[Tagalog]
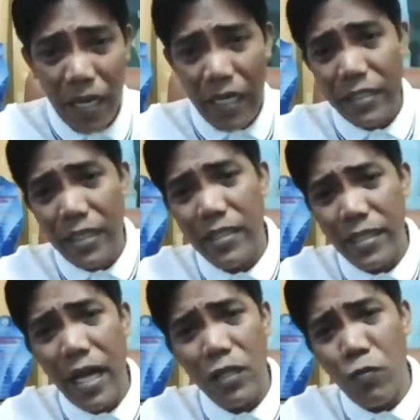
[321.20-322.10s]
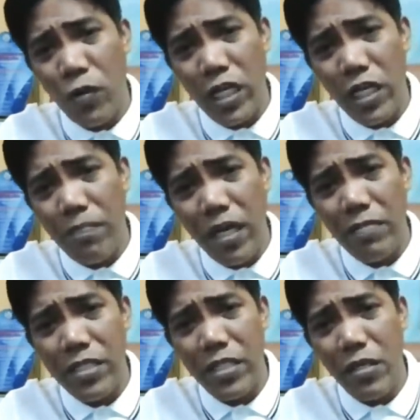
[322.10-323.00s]
Pag God work in a
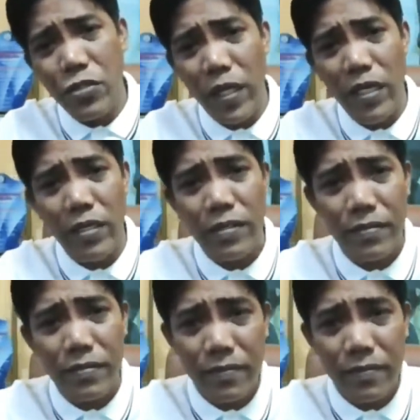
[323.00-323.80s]
very mysterious way.